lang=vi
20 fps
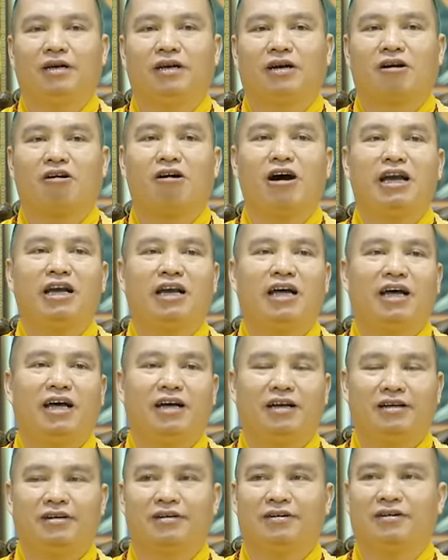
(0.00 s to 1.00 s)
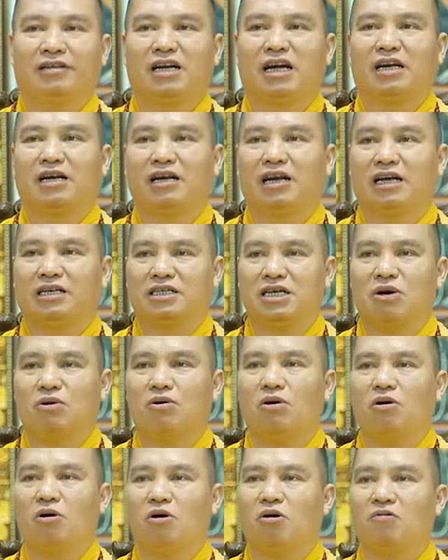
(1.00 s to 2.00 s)
con ờ, thật là
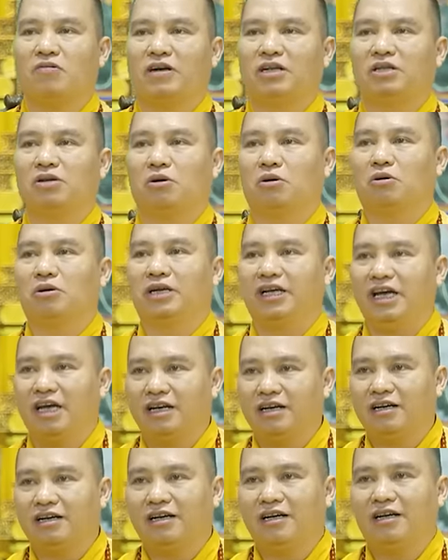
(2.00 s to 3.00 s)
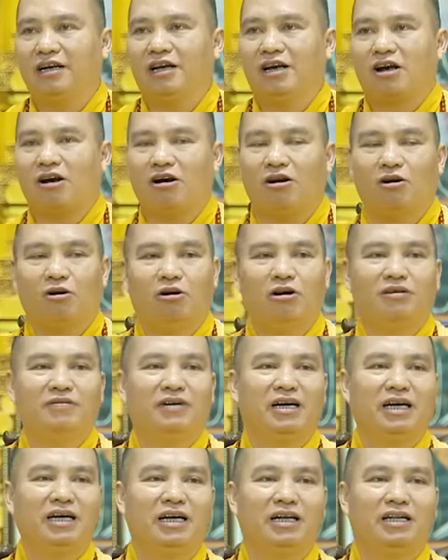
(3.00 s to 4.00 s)
xấu hổ với tổ tiên có lỗi
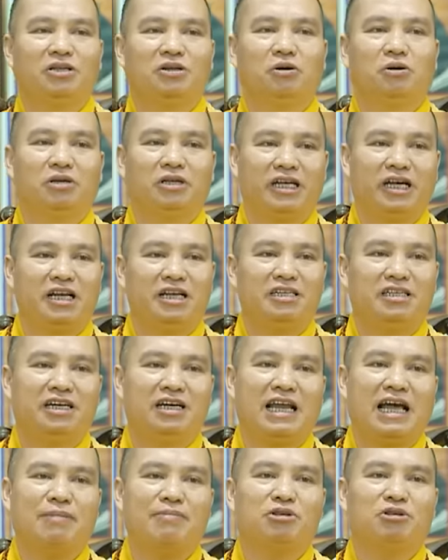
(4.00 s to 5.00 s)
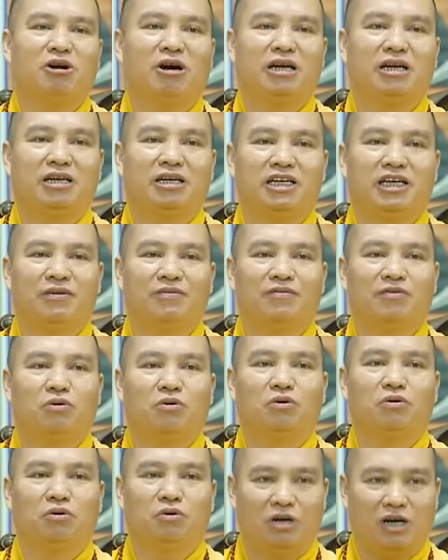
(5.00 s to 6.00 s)
với tổ tiên chưa làm tròn được nhiệm
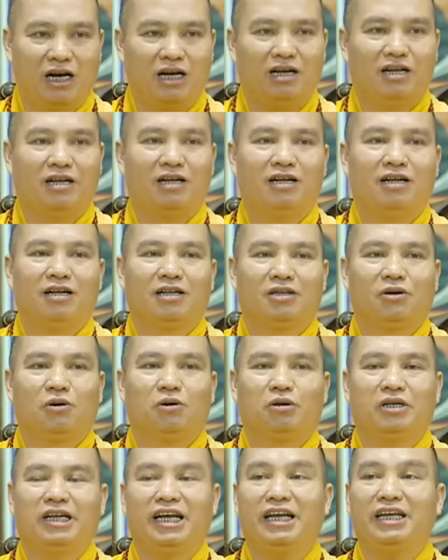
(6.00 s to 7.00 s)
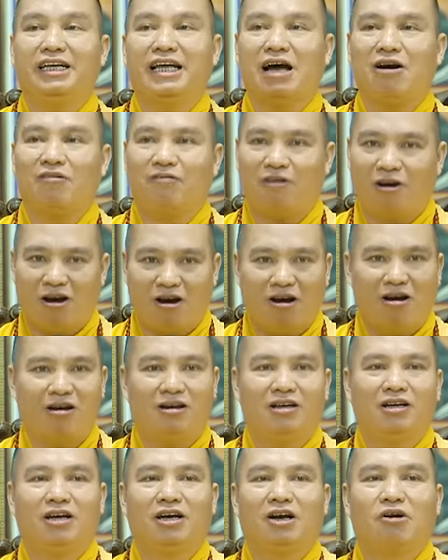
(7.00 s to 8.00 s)
vụ của tổ tiên giao phó
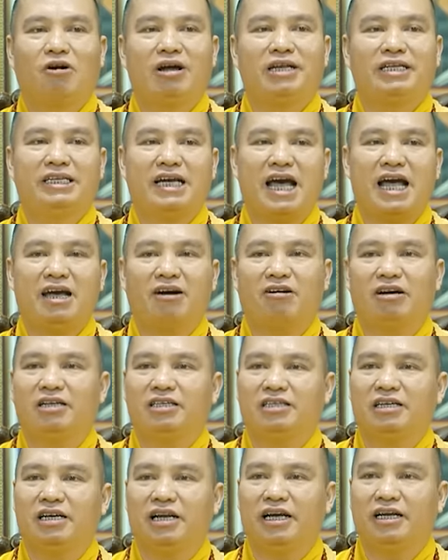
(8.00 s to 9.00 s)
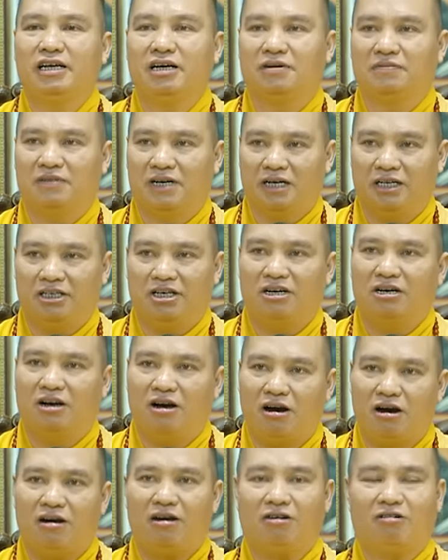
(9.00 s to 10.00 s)
con trai con chưa lấy được vợ cho
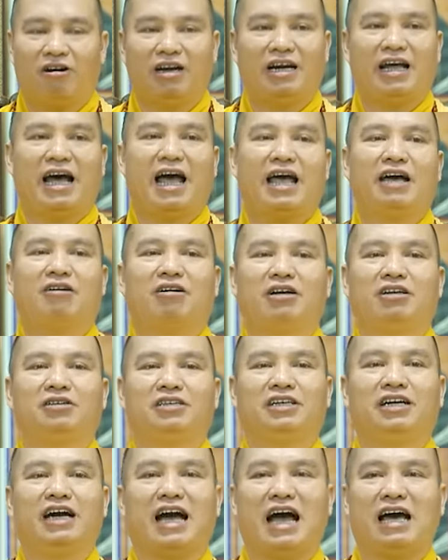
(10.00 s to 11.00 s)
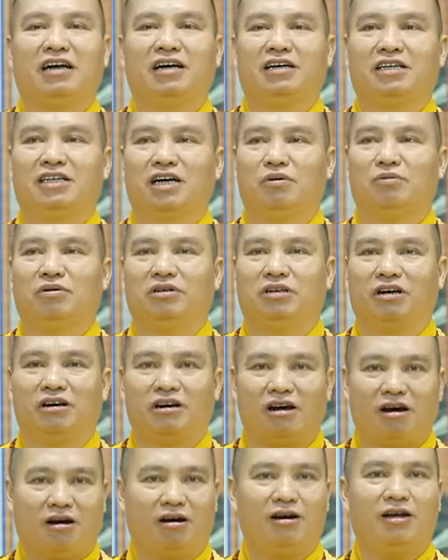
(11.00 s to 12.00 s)
nó con gái con chưa gả được chồng cho
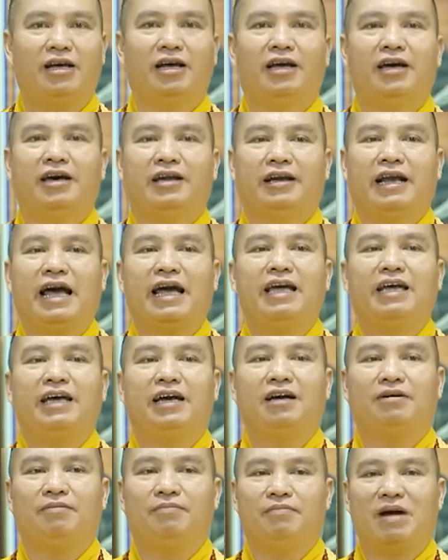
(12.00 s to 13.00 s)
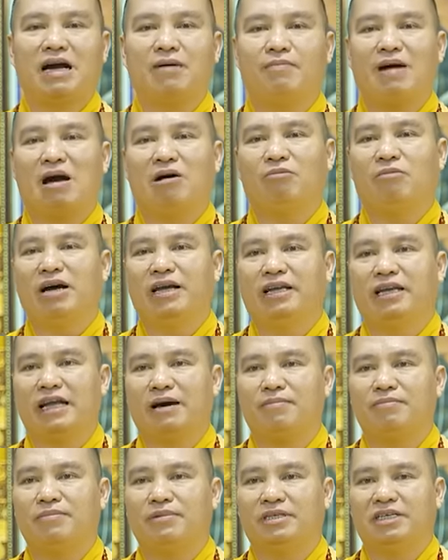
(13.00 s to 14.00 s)
nó nay ờ, mắc bảo bệnh
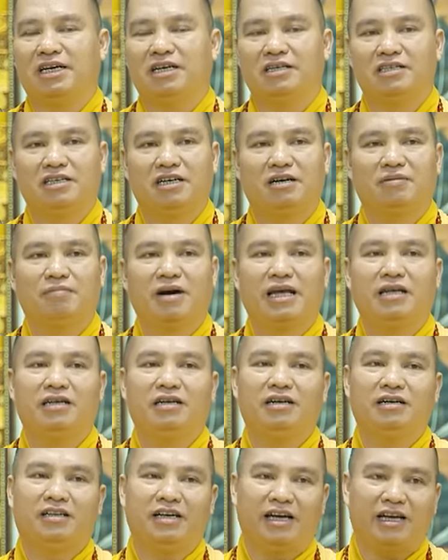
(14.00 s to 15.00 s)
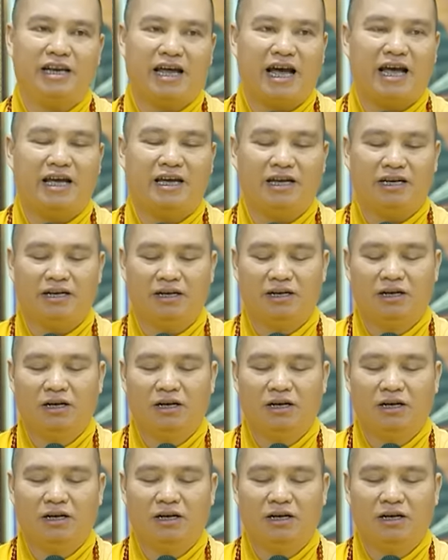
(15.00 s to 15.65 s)
nằm trên giường bệnh như thế này